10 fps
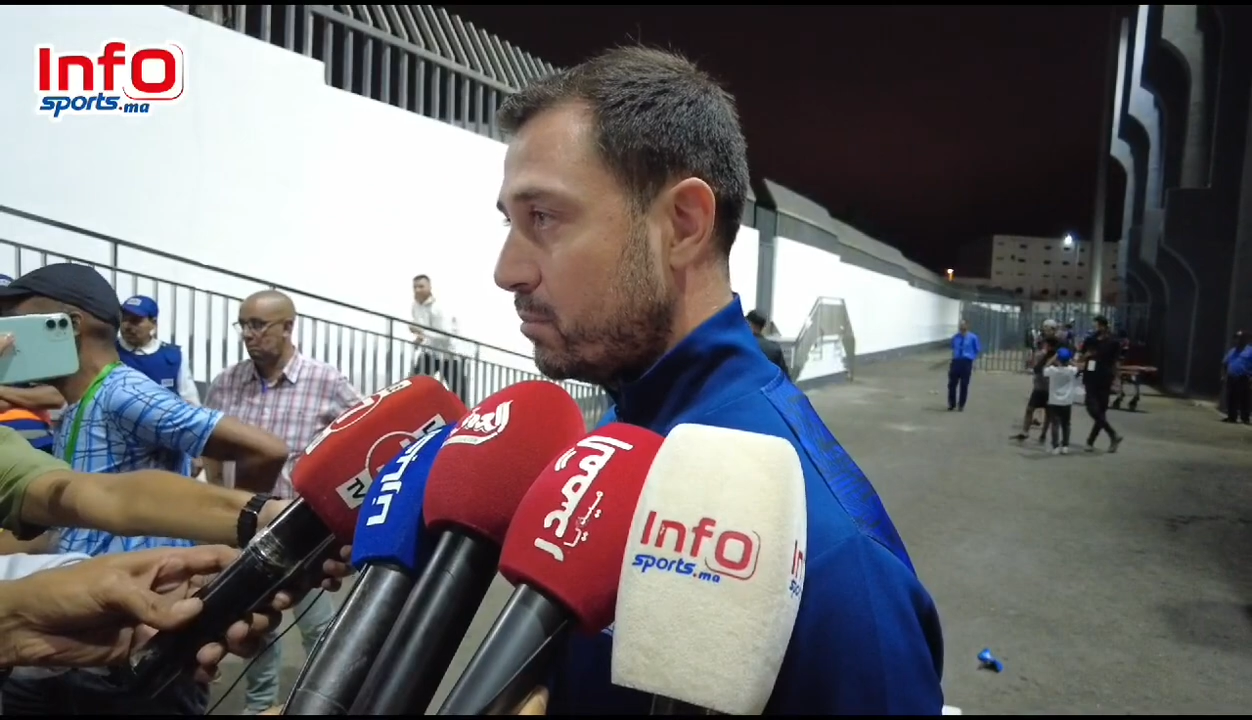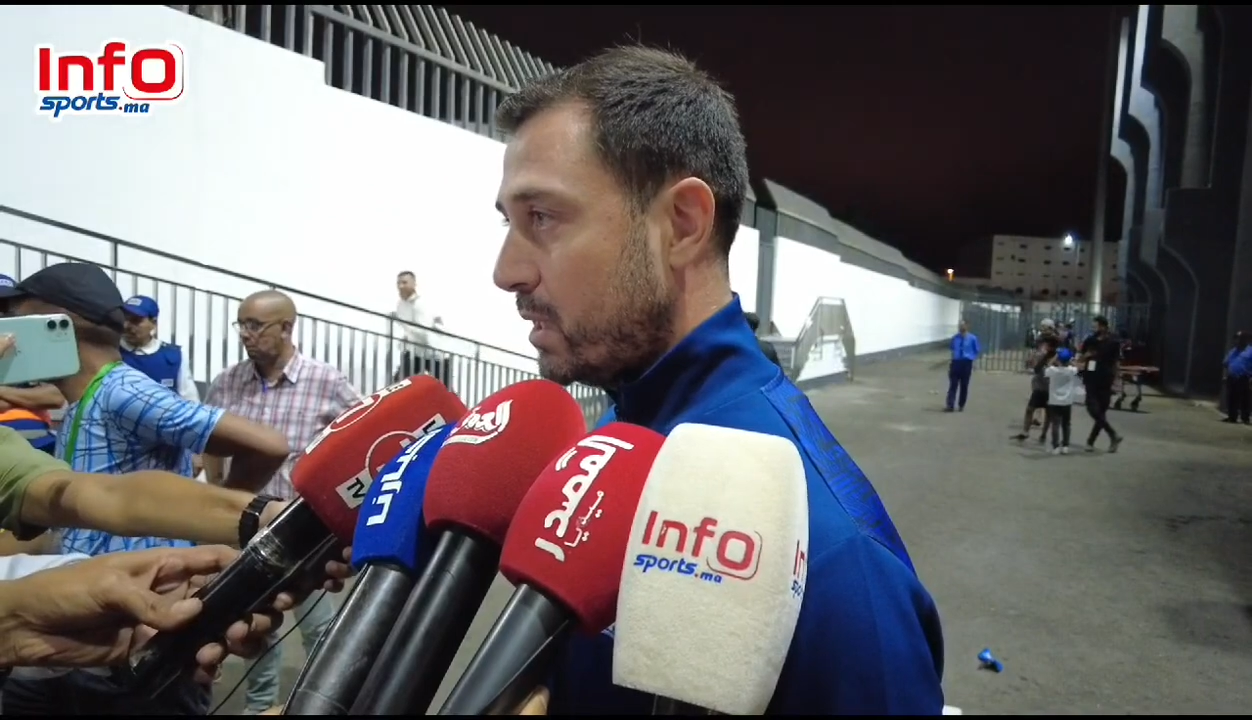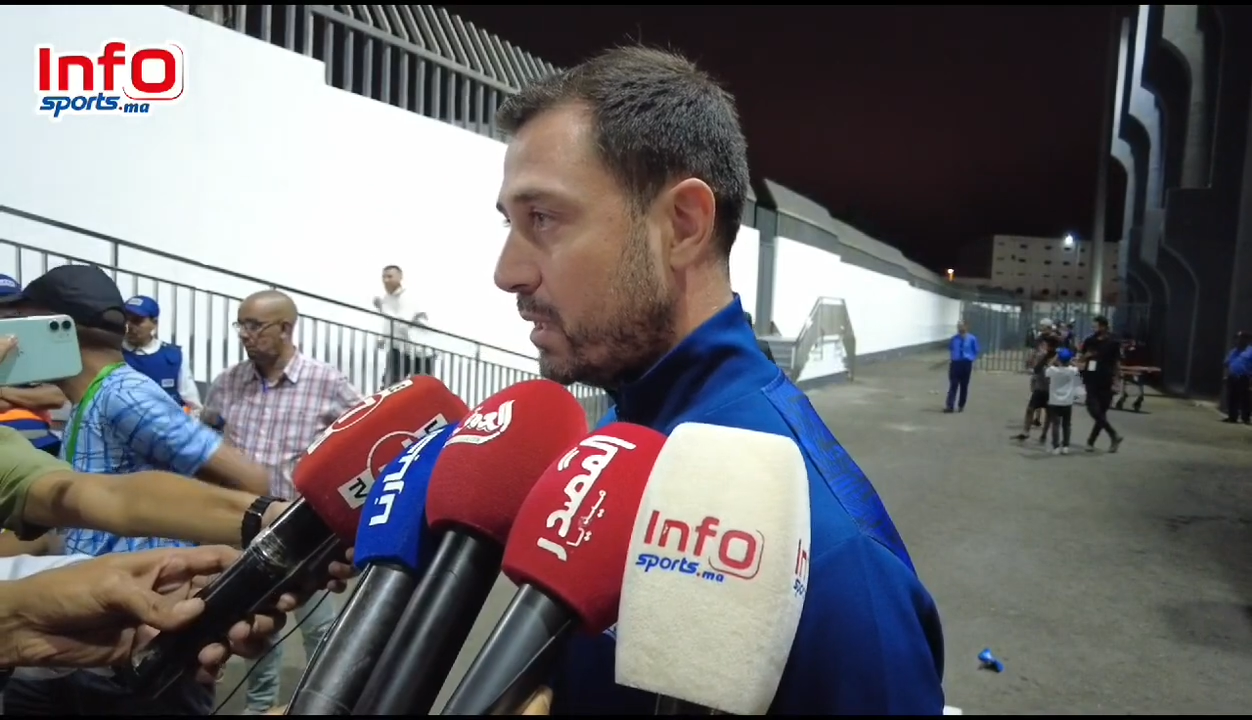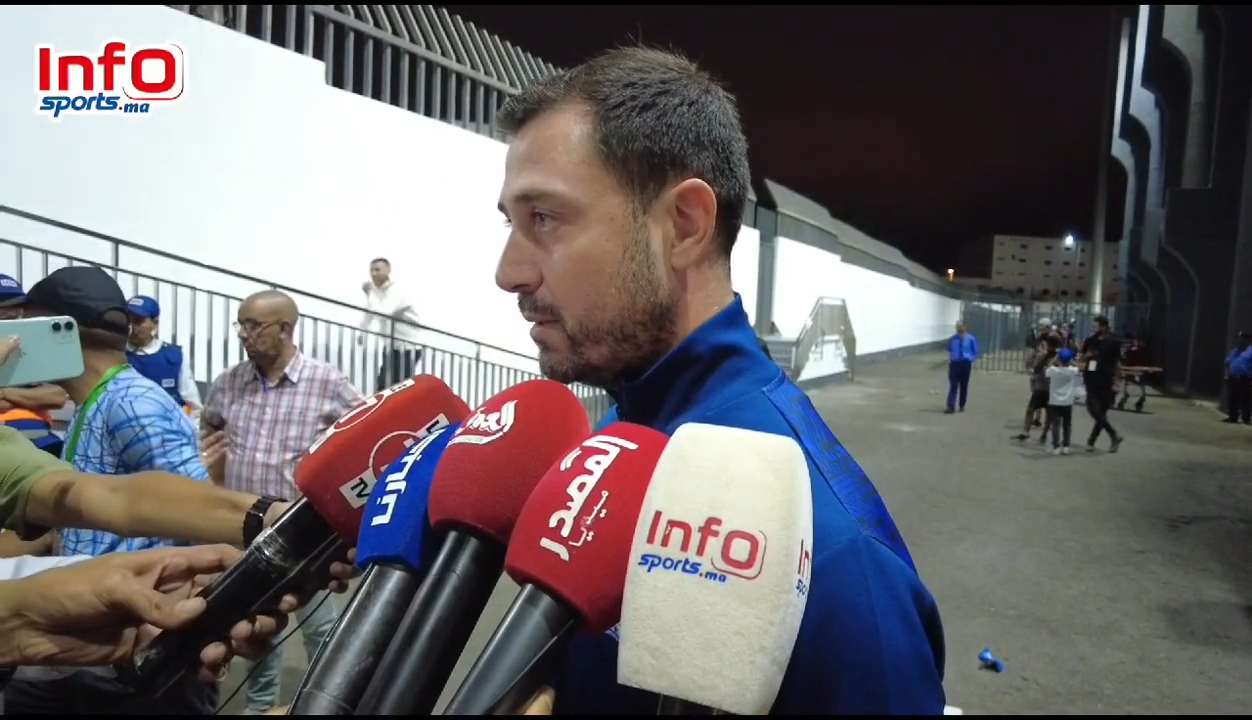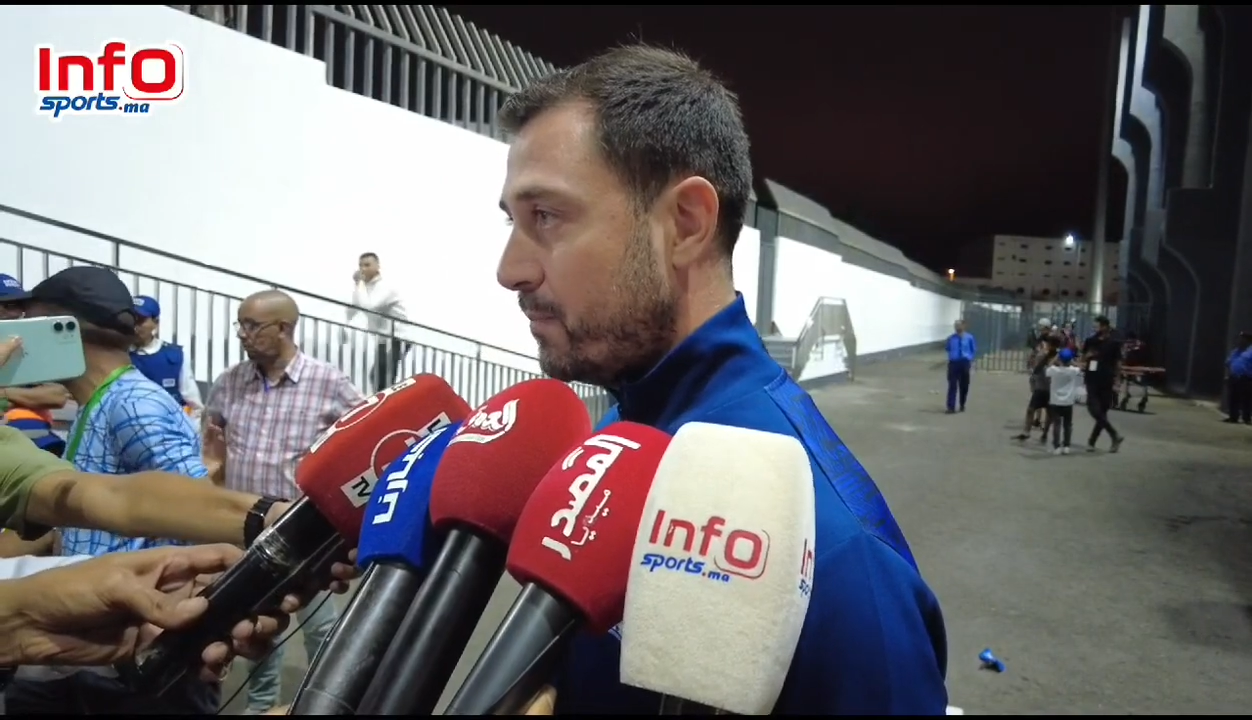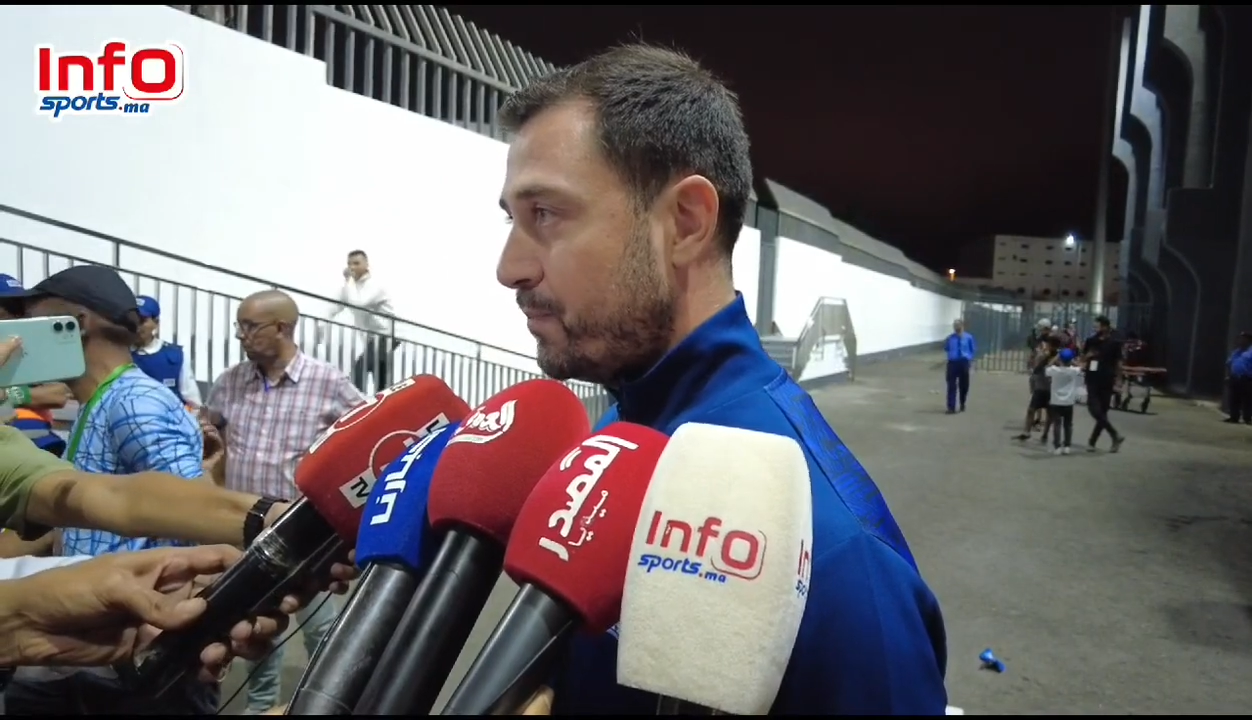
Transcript: نتاعنا